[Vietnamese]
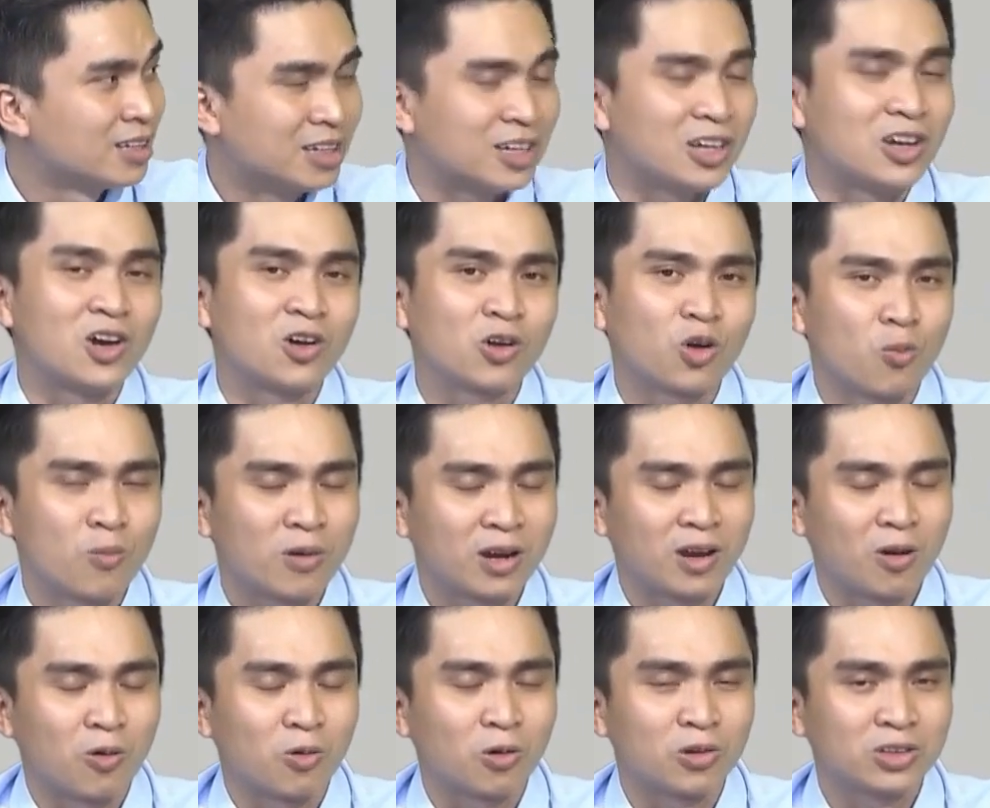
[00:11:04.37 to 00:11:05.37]
thì nó cũng bắt
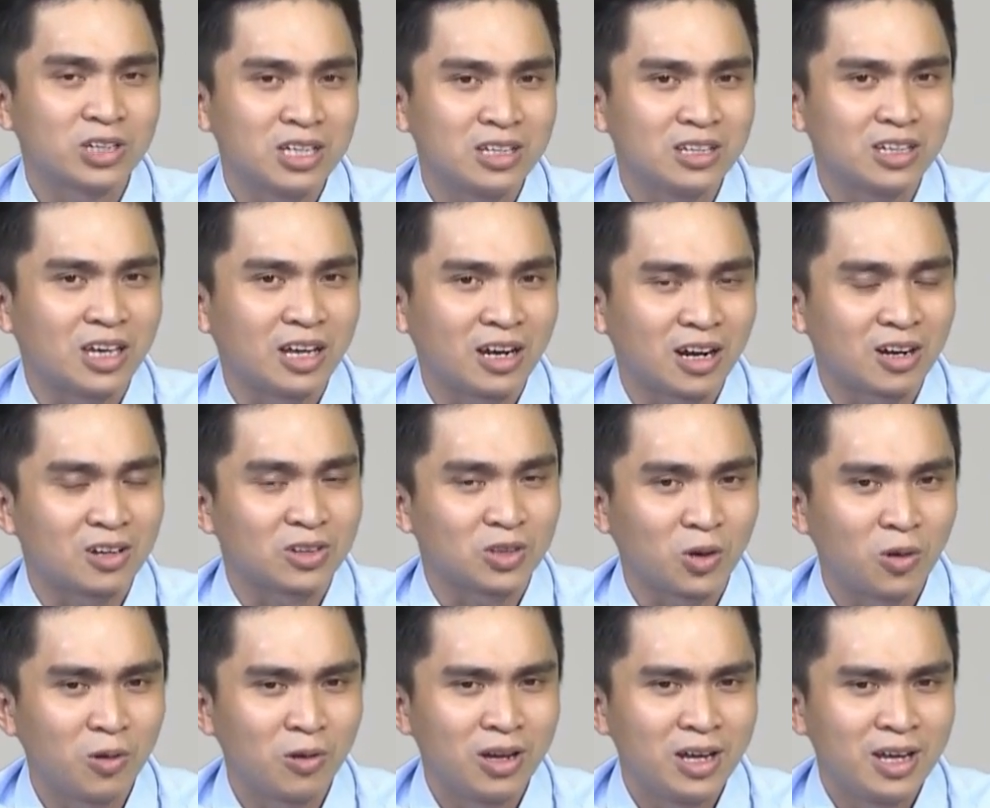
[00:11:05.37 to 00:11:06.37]
đầu có tiến triển rất là
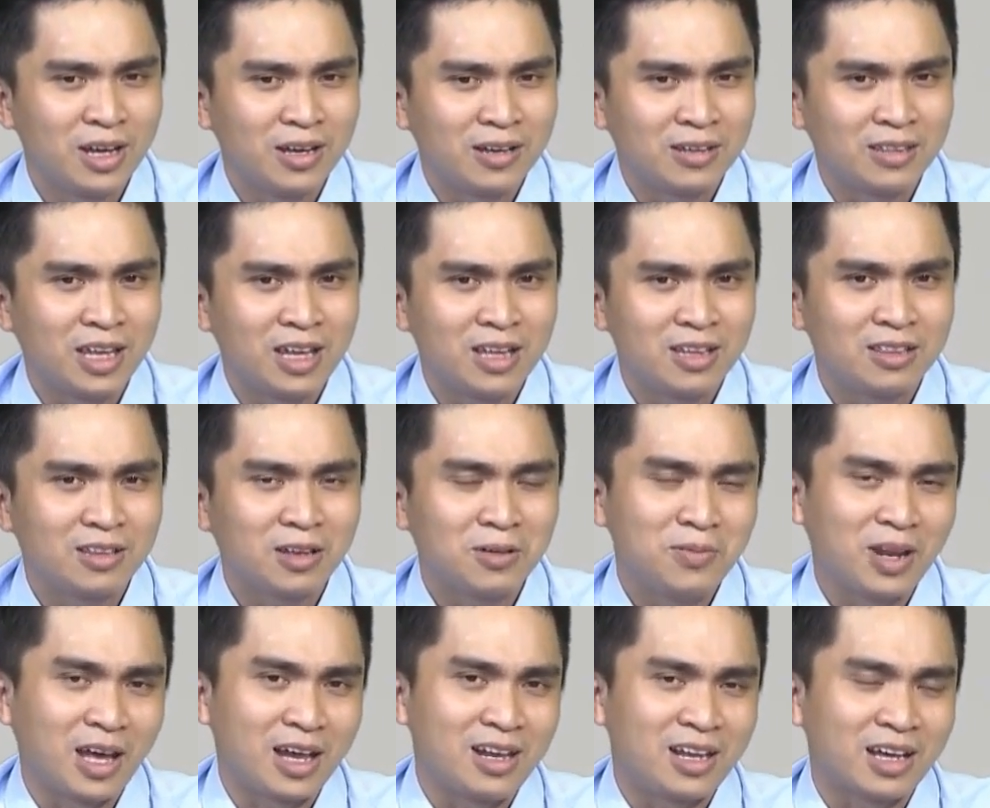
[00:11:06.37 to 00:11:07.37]
tốt nên
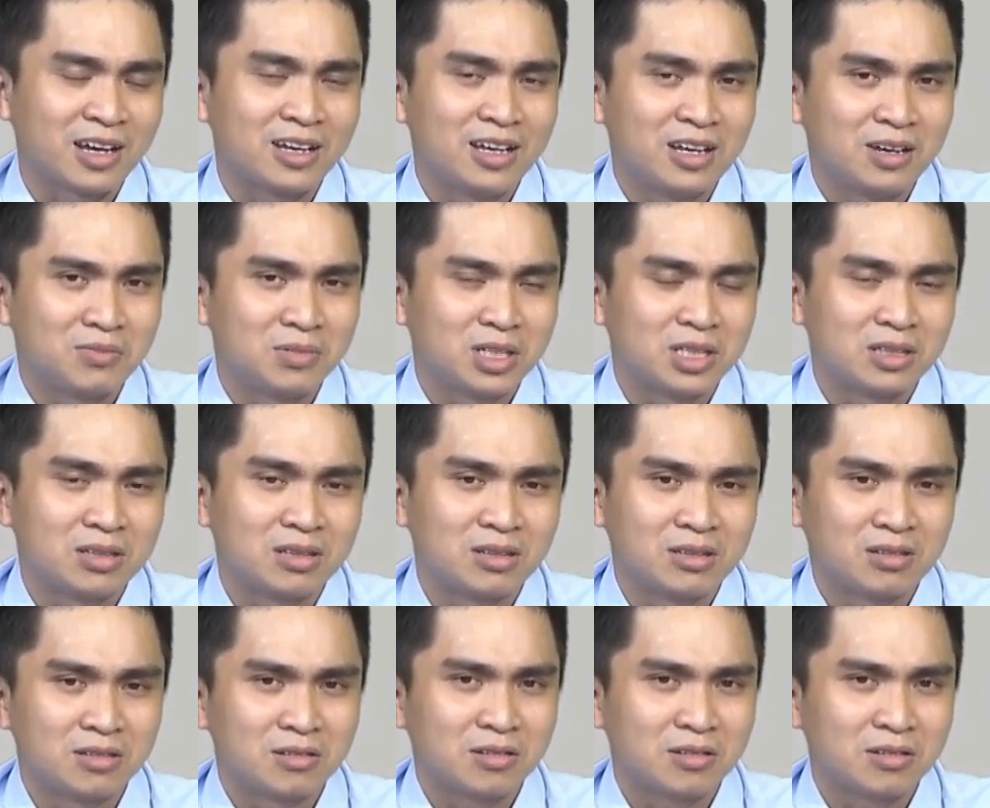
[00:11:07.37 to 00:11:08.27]
tóm lại là mình